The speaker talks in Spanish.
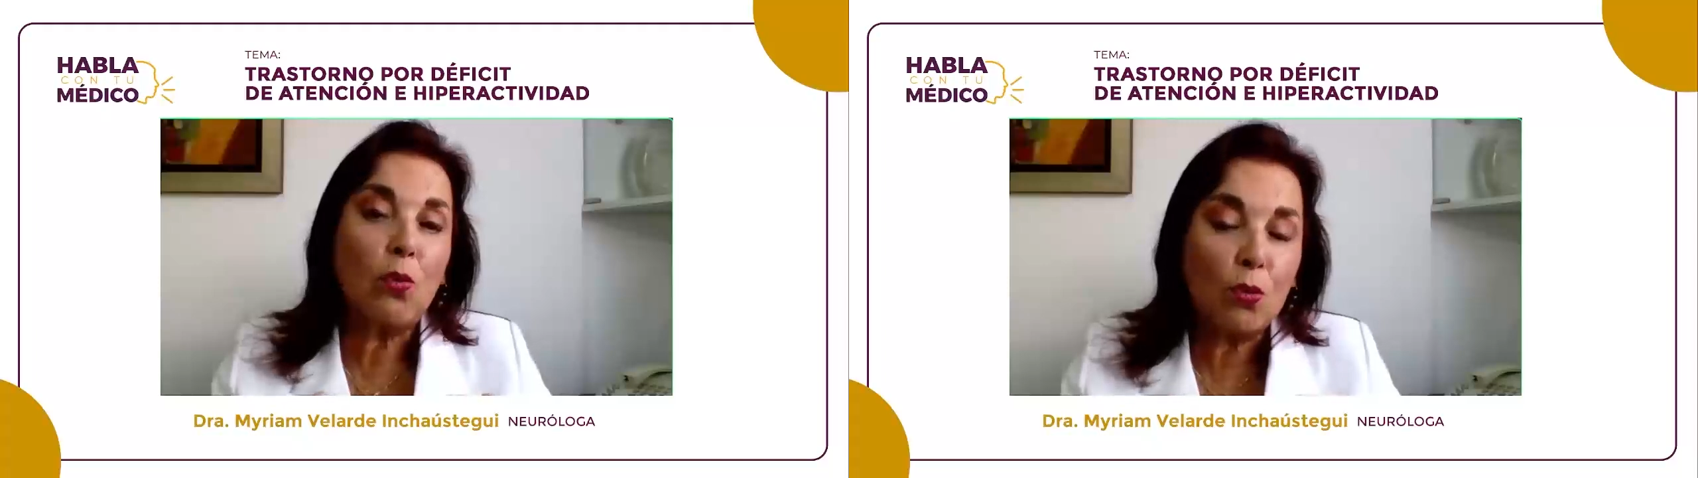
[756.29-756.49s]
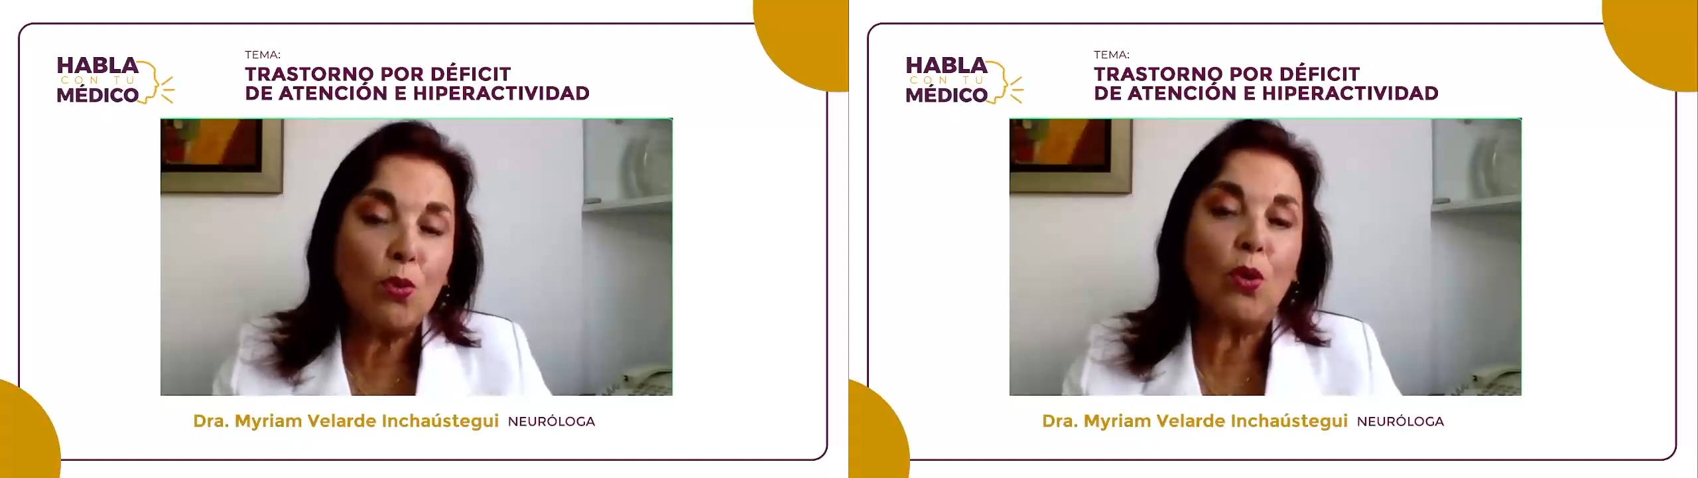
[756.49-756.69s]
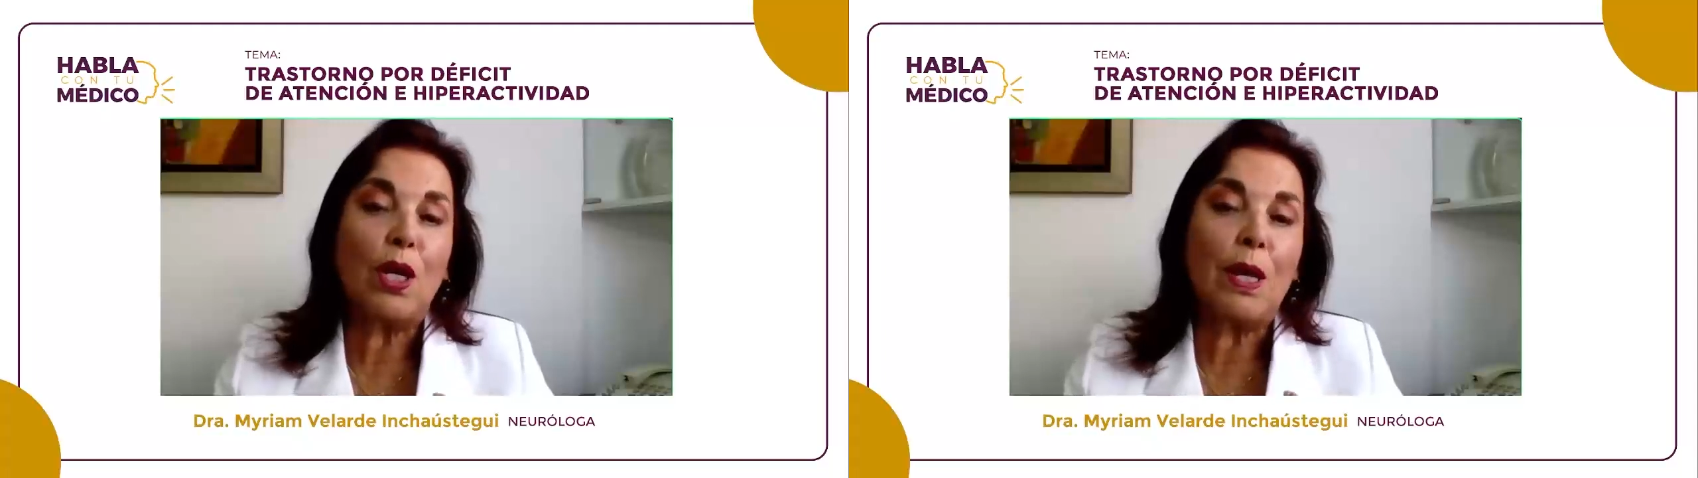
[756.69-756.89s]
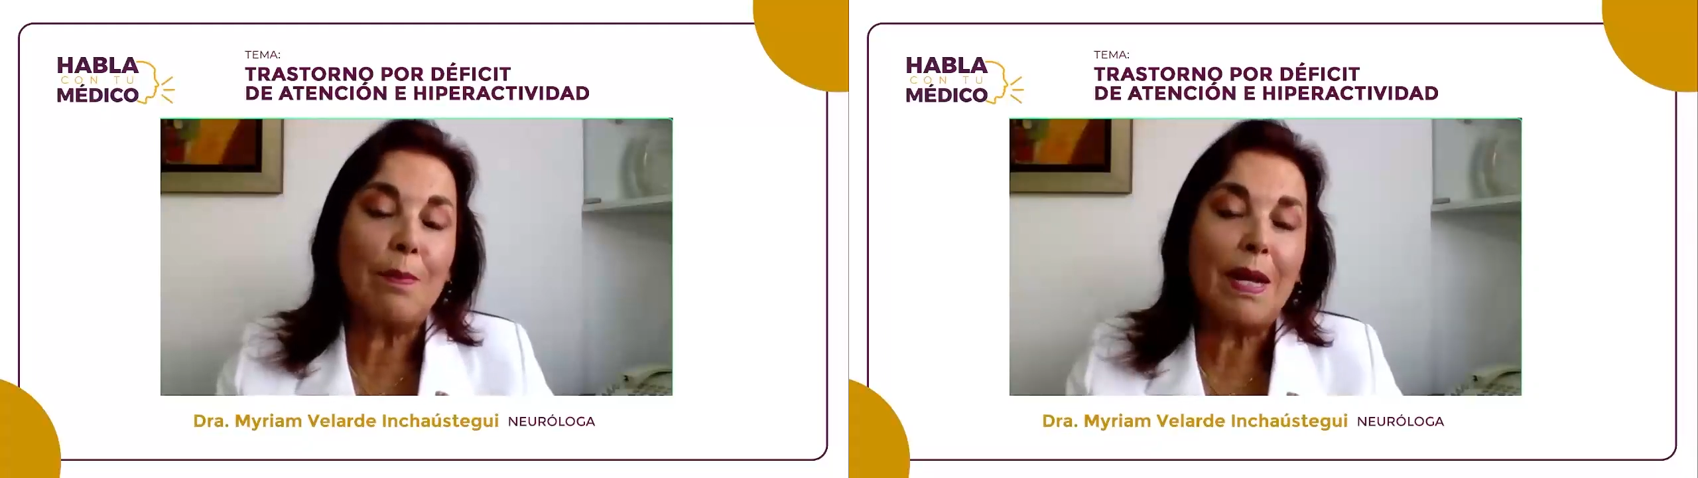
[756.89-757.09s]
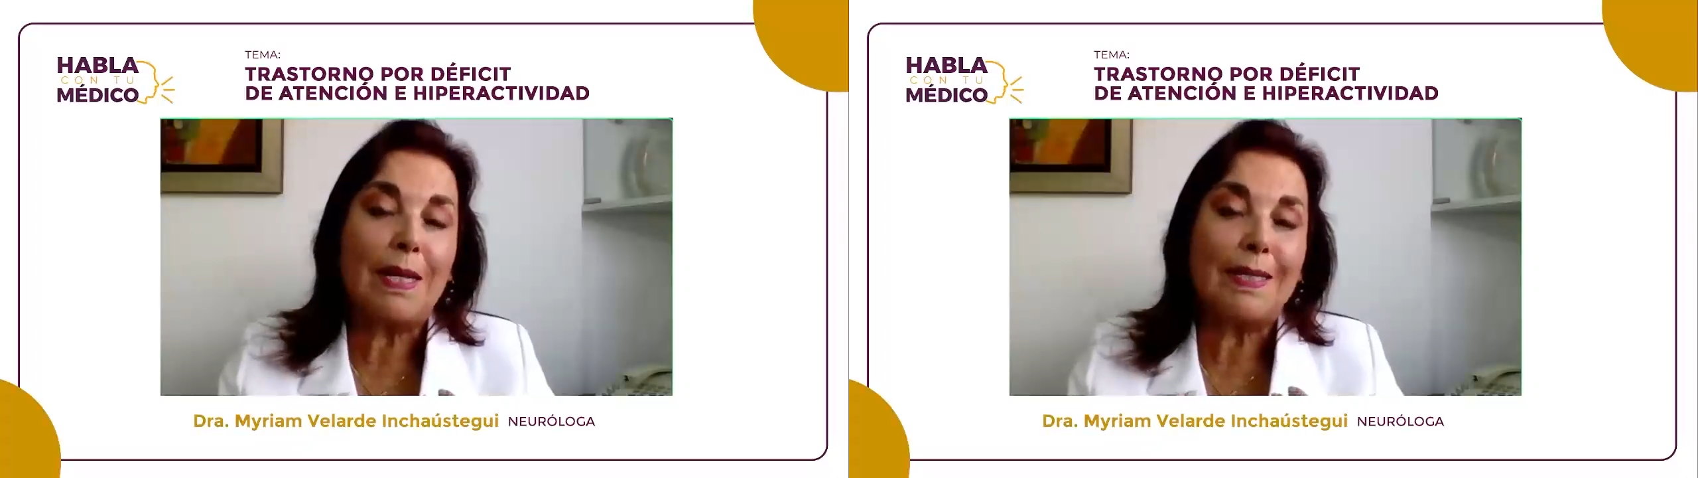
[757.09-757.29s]
el mundo le
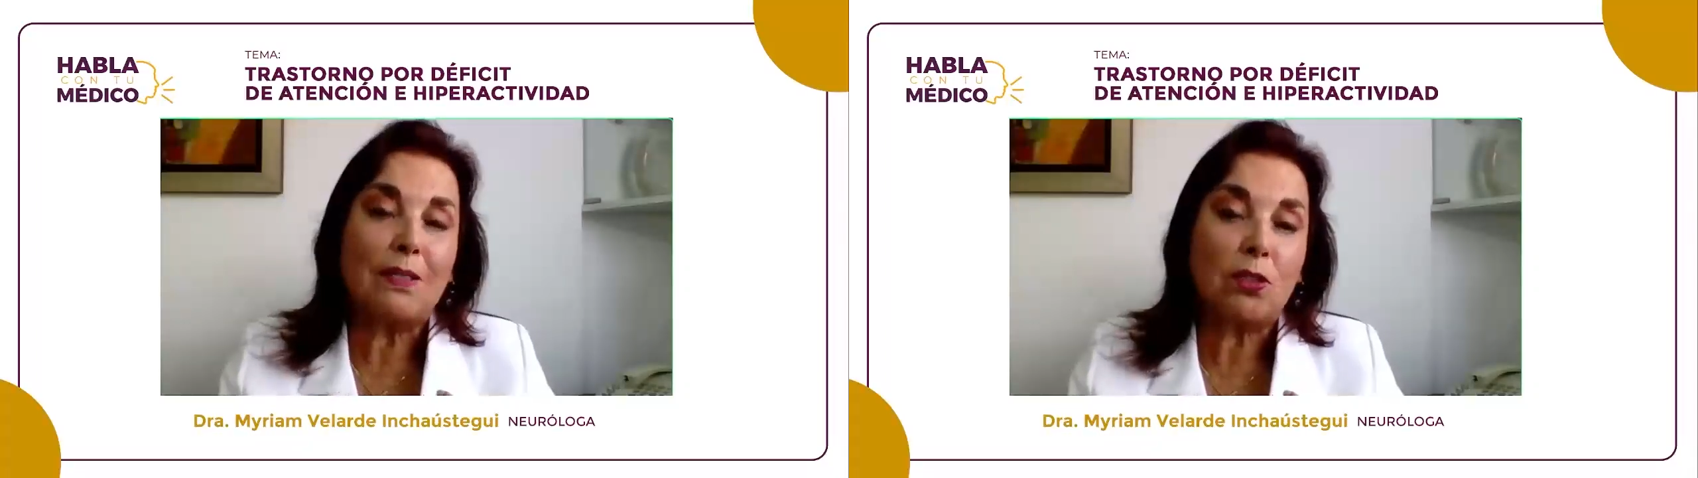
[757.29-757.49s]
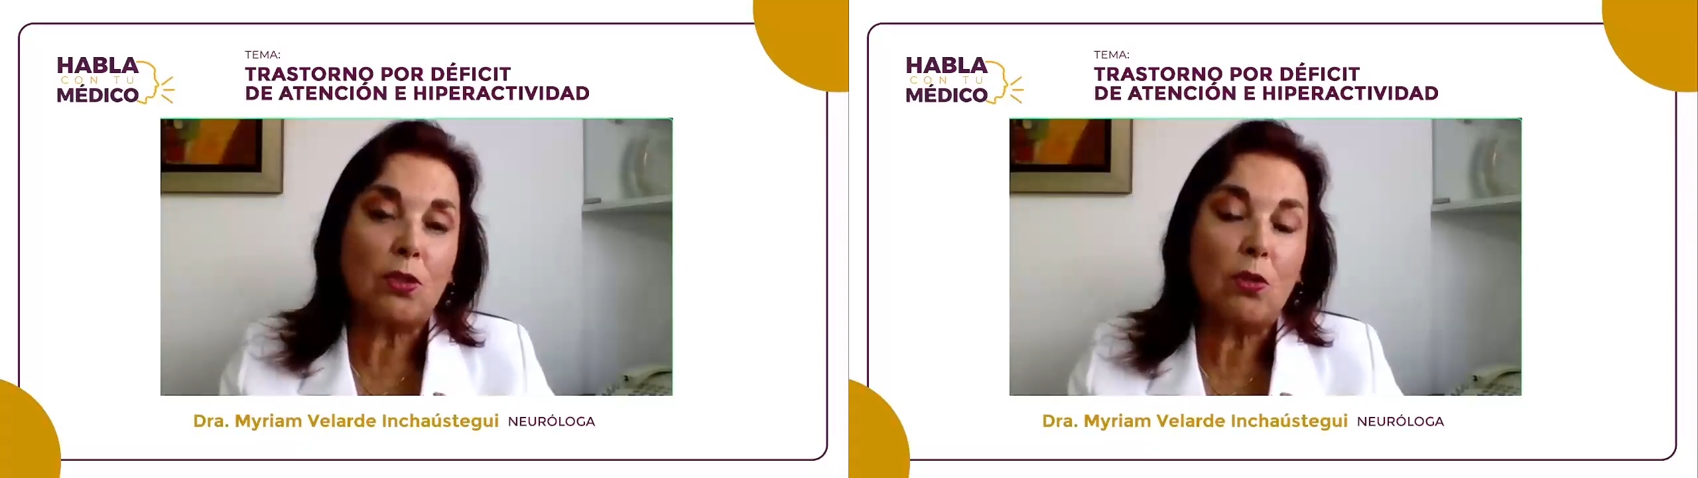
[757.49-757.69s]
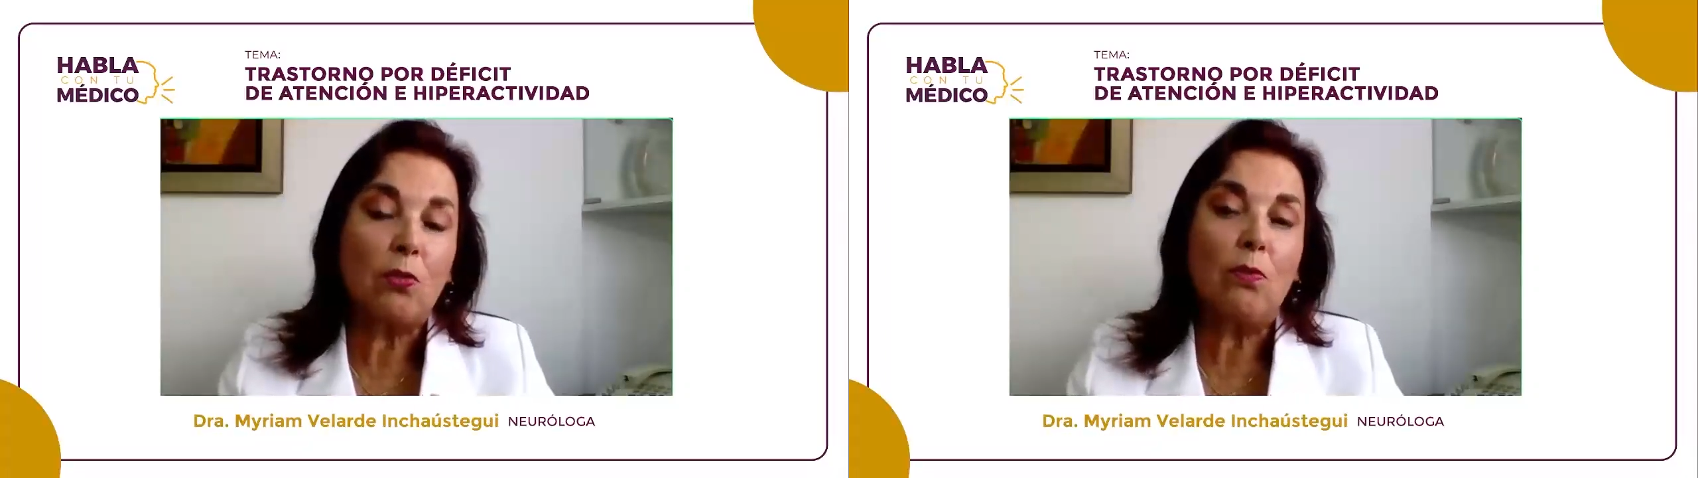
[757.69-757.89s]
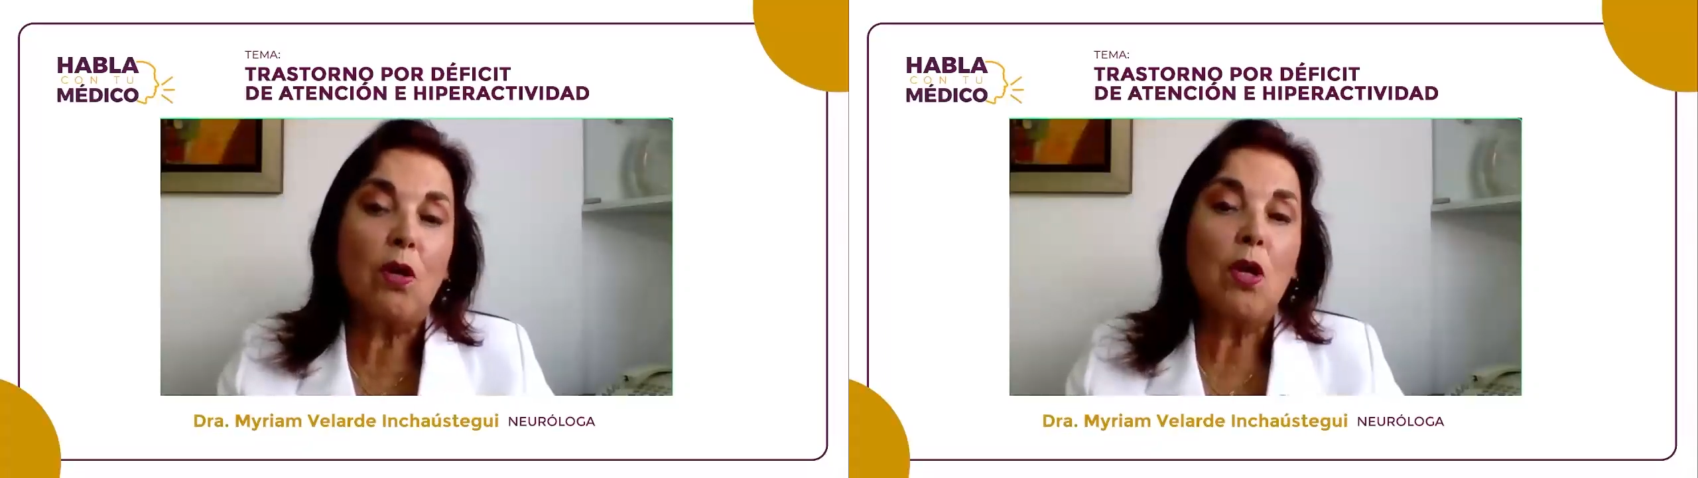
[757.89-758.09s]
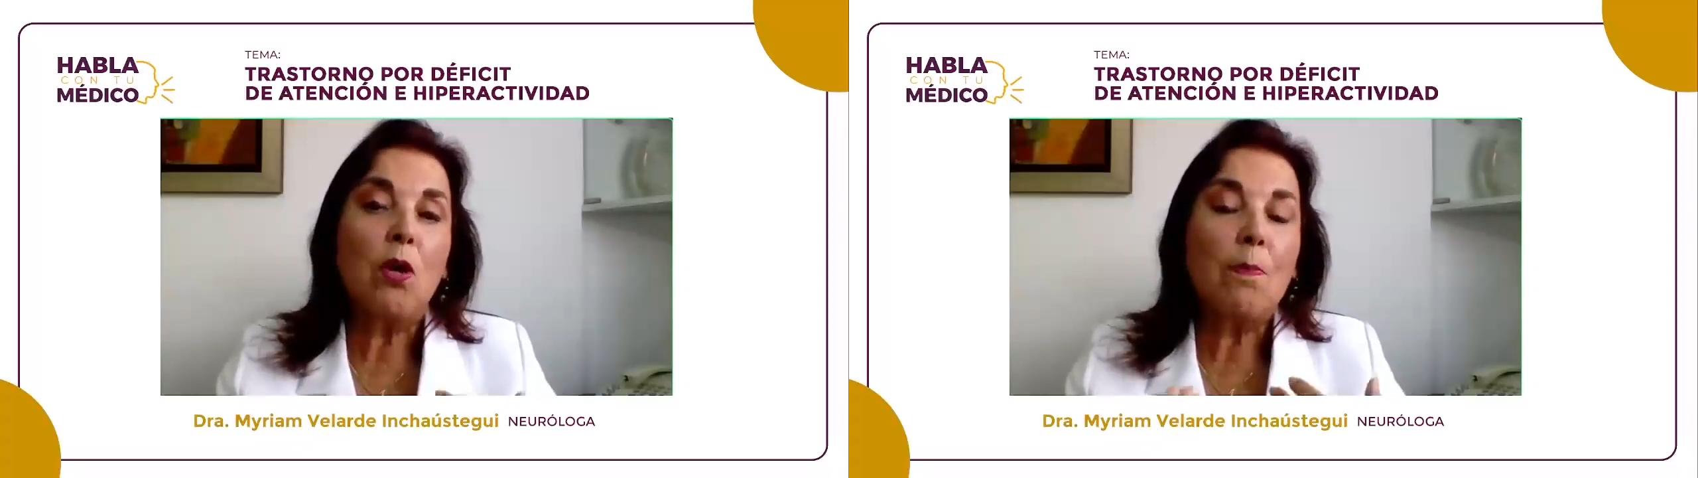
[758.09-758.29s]
llama la atención,